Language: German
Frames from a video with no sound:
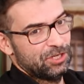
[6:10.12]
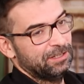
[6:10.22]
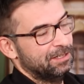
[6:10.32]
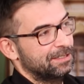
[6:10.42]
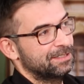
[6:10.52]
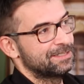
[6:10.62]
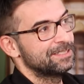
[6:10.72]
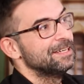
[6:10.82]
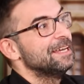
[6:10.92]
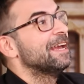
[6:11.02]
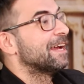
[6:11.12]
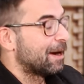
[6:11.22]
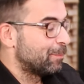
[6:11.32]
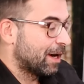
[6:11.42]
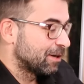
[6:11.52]
Schaftlach jetzt. Ja, eben, genau.
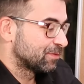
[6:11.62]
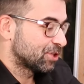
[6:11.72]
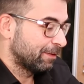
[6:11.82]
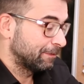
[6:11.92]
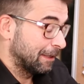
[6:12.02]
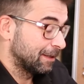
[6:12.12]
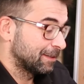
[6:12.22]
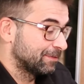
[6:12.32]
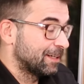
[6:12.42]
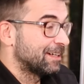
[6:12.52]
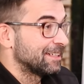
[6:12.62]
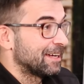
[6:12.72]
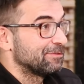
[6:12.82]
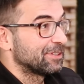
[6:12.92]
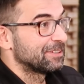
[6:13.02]
Am Bahnhof Schaftlach war halt
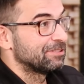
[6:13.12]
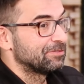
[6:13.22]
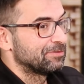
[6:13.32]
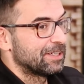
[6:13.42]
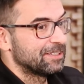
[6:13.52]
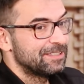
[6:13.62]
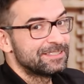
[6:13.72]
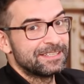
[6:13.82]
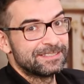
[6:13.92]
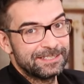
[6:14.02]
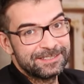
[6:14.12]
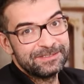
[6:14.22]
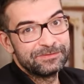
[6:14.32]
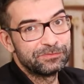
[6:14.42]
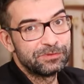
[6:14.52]
einfach, fand ich sehr
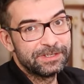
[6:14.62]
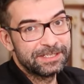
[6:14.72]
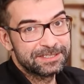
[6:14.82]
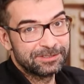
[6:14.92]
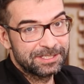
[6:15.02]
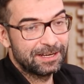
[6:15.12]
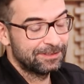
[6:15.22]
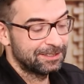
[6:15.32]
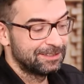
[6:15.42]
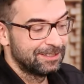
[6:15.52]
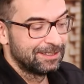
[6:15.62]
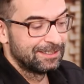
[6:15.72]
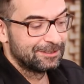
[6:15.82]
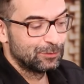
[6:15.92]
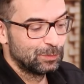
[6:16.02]
sexy, wo wir jetzt auch da waren
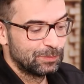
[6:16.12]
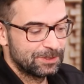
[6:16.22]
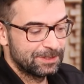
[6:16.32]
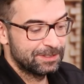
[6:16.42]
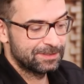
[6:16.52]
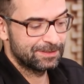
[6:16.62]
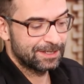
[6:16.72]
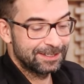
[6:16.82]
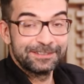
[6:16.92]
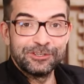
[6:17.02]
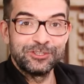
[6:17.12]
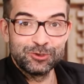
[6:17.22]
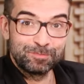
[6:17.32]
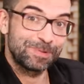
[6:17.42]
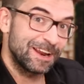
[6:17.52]
um es nicht zu sagen, ich fand es
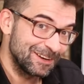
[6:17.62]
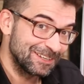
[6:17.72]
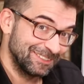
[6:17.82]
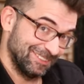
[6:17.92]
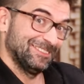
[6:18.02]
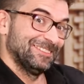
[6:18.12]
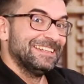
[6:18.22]
spannend,